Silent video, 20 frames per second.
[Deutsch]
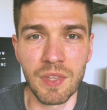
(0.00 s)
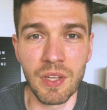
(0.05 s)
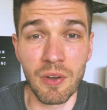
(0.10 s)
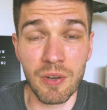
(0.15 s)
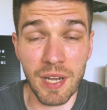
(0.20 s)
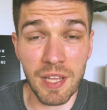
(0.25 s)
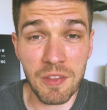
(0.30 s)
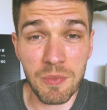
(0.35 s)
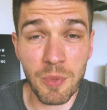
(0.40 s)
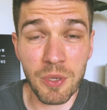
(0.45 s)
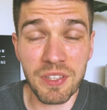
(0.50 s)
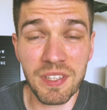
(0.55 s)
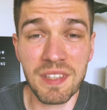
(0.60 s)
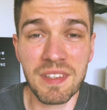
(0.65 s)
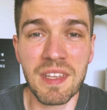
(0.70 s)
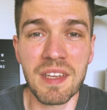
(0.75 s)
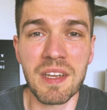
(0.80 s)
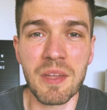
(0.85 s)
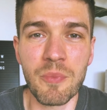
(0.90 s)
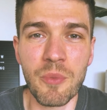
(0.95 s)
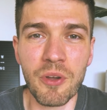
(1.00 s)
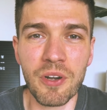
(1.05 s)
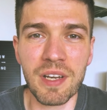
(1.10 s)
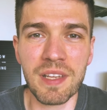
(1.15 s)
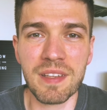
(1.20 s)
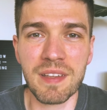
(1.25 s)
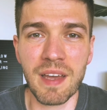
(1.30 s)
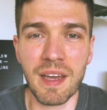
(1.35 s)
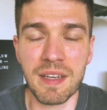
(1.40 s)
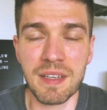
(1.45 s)
Und jetzt möchte ich dir die
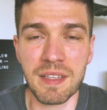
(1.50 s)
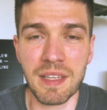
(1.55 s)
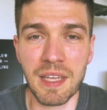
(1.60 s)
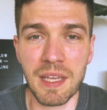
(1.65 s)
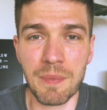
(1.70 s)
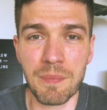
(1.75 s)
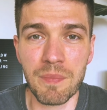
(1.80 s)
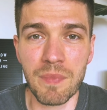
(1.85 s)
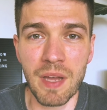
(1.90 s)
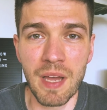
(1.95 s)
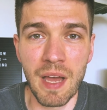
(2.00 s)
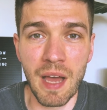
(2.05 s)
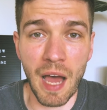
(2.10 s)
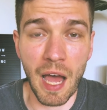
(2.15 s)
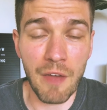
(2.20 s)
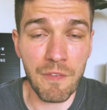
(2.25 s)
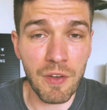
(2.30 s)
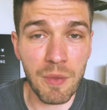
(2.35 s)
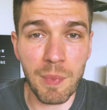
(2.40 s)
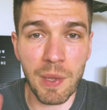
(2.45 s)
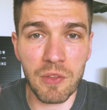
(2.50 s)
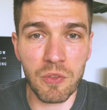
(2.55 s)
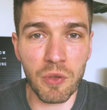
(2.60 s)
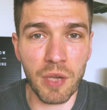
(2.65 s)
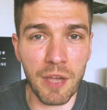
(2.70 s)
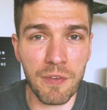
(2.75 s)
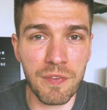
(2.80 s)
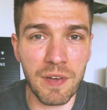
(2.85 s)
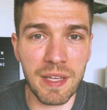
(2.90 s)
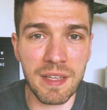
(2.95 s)
Möglichkeit geben, einfach mal zu
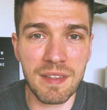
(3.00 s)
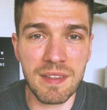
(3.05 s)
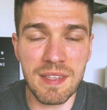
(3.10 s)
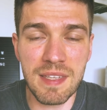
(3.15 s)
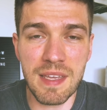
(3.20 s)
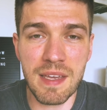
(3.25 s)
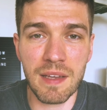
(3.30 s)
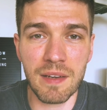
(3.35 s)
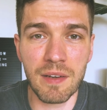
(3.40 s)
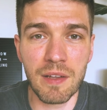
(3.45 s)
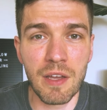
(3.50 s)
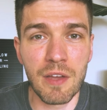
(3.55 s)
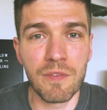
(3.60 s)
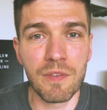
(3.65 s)
reflektieren,